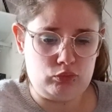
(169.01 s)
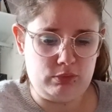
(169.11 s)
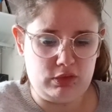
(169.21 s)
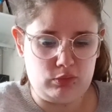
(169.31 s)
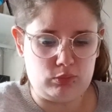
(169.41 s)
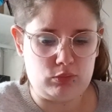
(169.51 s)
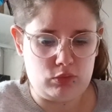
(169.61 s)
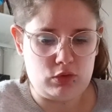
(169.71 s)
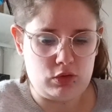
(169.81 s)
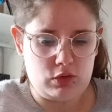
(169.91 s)
tout mignon
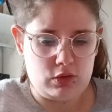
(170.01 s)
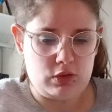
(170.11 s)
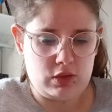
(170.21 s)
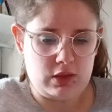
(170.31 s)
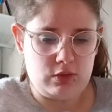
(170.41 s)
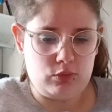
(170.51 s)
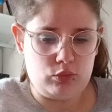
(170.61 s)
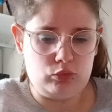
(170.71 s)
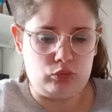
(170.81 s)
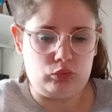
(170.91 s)

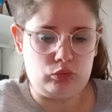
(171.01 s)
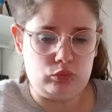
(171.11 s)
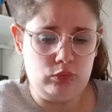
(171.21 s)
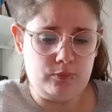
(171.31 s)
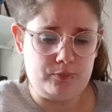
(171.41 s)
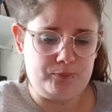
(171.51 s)
au-dessus.